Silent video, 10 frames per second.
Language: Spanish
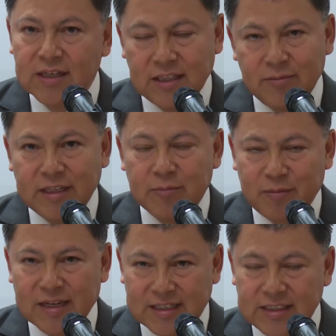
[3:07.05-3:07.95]
deben de
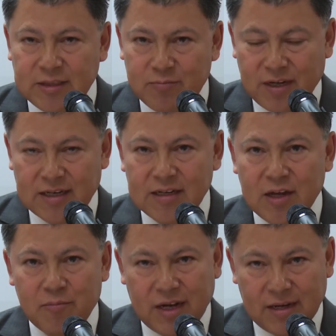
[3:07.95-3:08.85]
participar
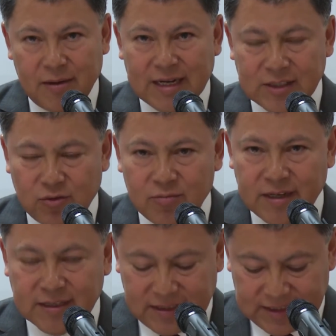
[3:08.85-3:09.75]
para
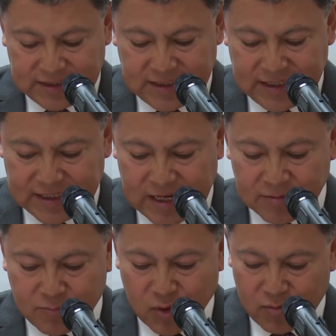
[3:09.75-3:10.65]
resolver este gran
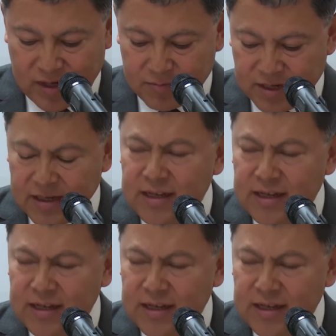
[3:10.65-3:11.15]
problema.